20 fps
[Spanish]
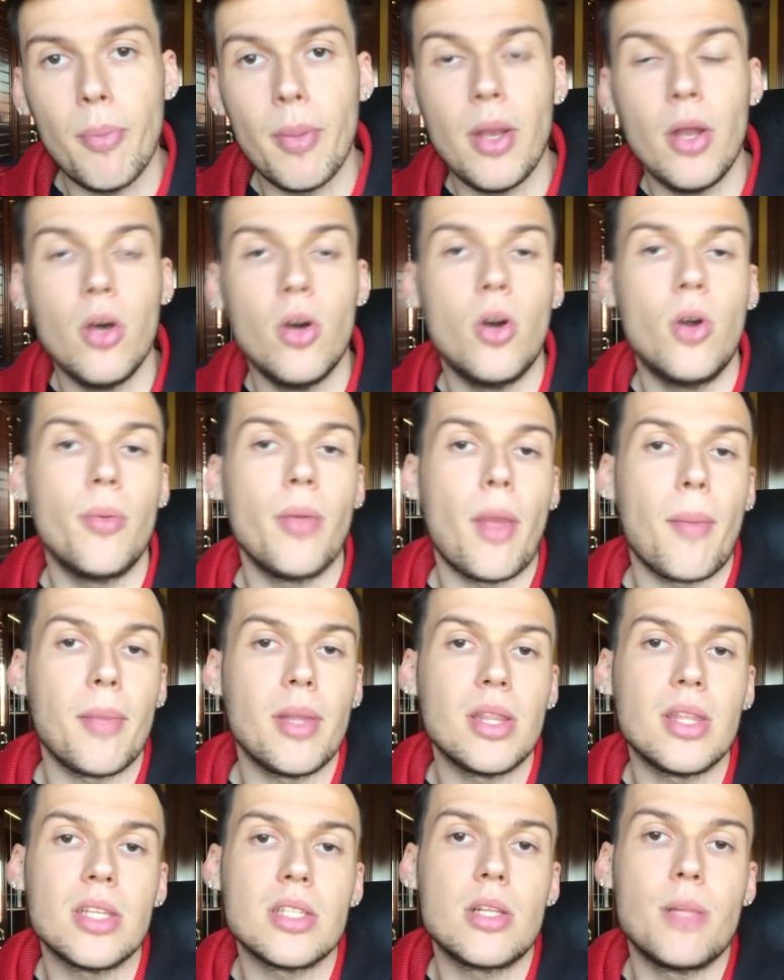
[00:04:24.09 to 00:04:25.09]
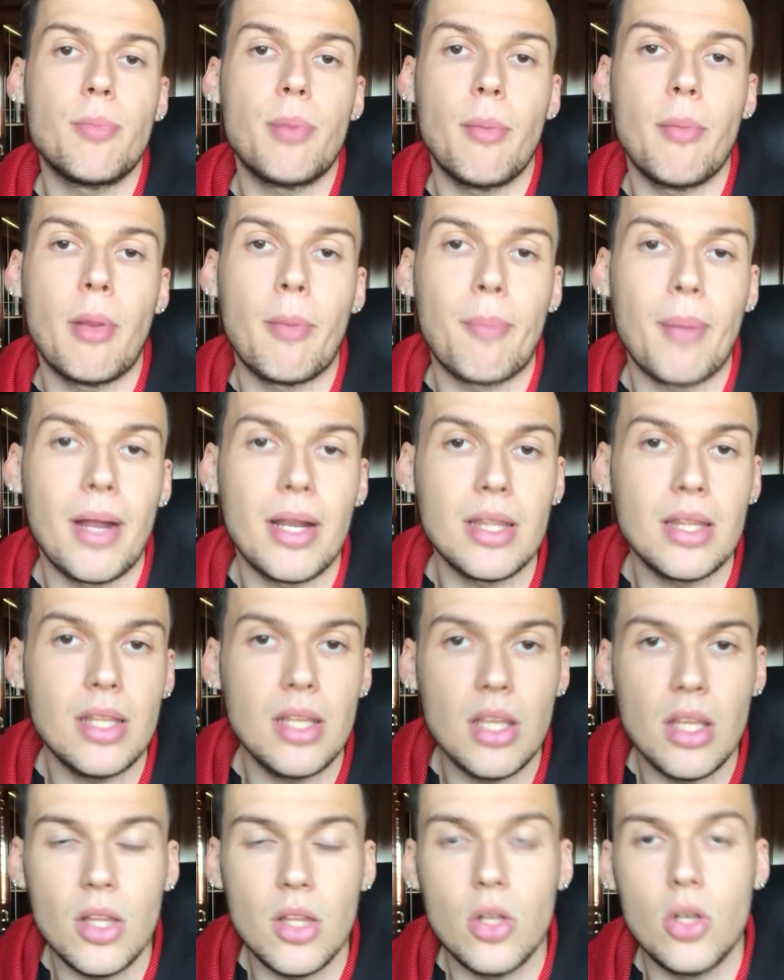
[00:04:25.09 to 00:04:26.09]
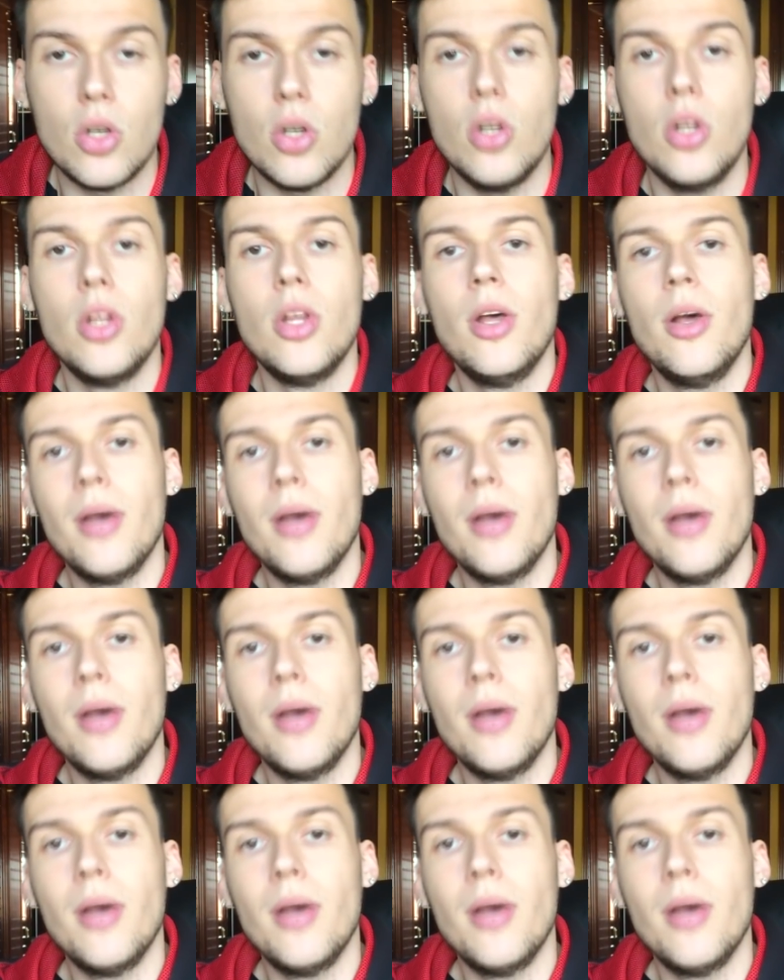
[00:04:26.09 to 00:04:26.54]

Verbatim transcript: pero obviamente es el primer partido,